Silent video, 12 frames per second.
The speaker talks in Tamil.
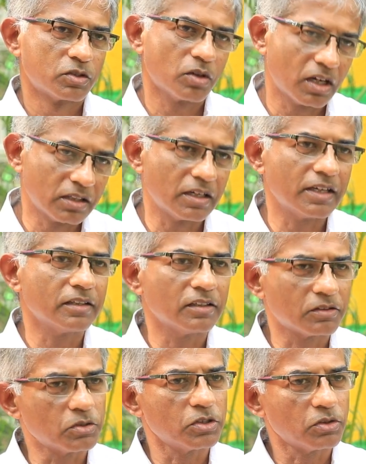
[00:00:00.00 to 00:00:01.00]
ஸோ
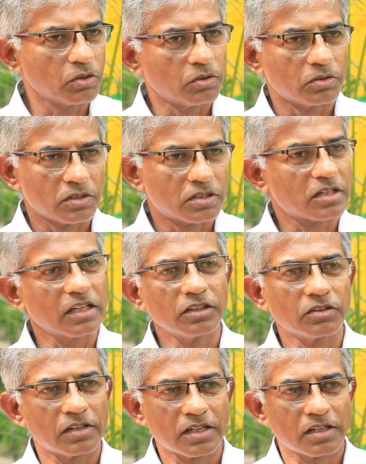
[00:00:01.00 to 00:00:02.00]
அதுலேருந்து கொஞ்சம்
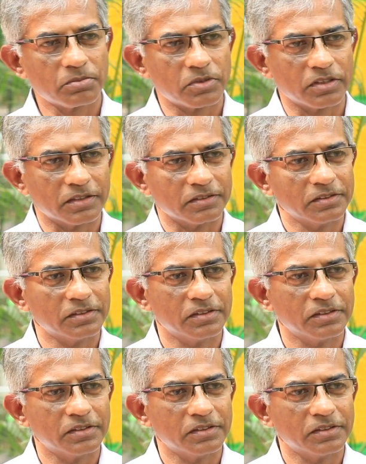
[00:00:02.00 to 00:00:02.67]
ஸ்ட்ரென்த் வர ஆரம்பிச்சிது